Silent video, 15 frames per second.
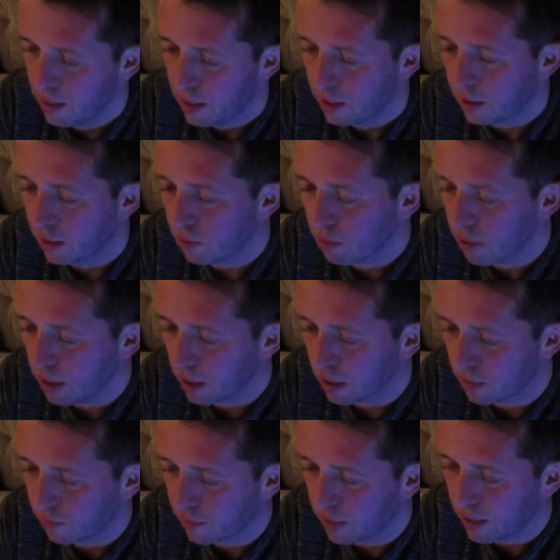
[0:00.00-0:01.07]
Szacunek jest
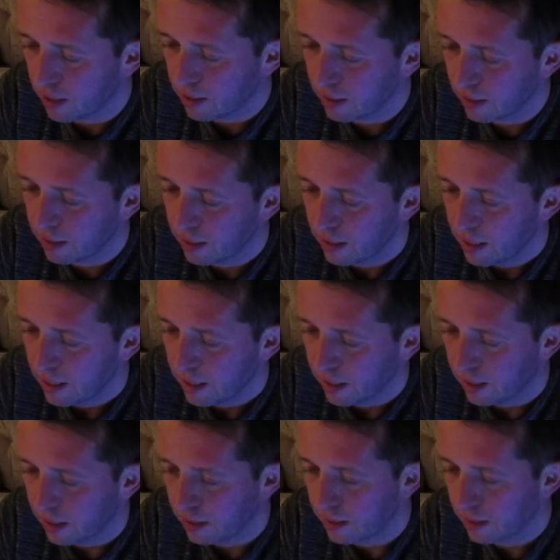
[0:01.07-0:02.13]
wtedy,
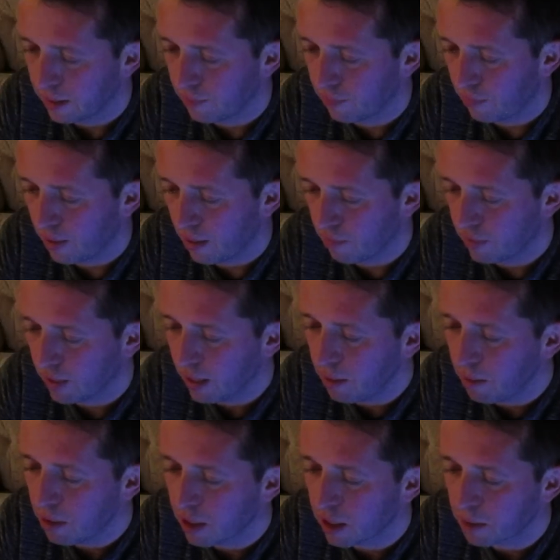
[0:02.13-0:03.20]
kiedy
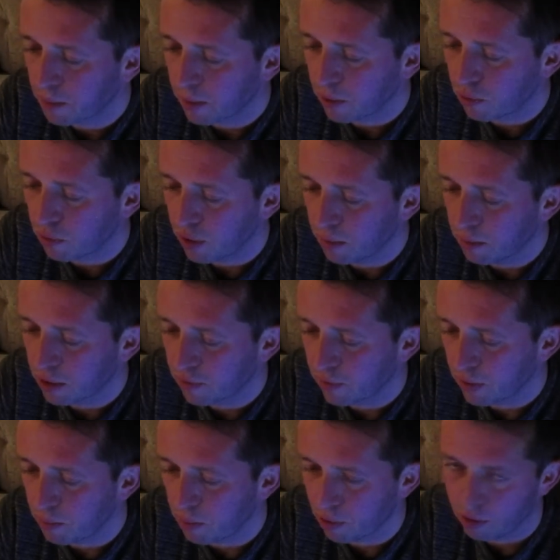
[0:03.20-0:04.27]
wzajemnie respektujemy
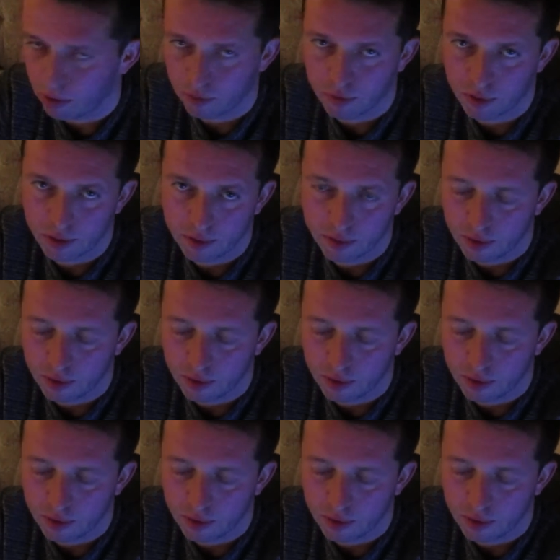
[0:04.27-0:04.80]
swoje poglądy